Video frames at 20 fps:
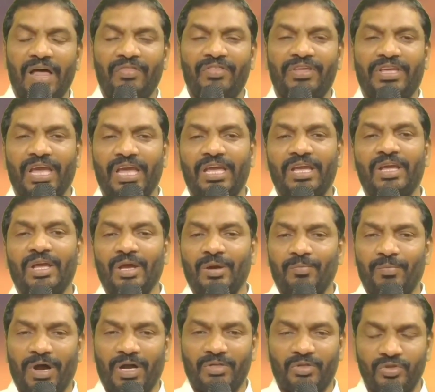అందుకే
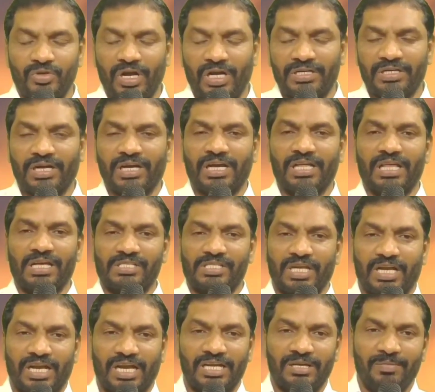భక్తుడు అంటాడు కదా
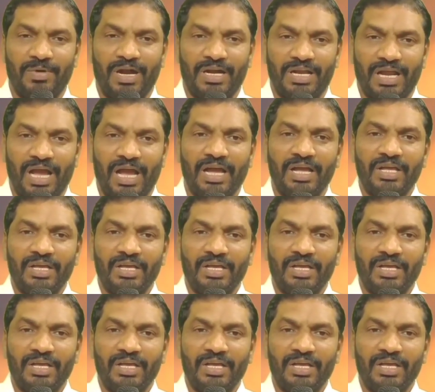చక్కని మాట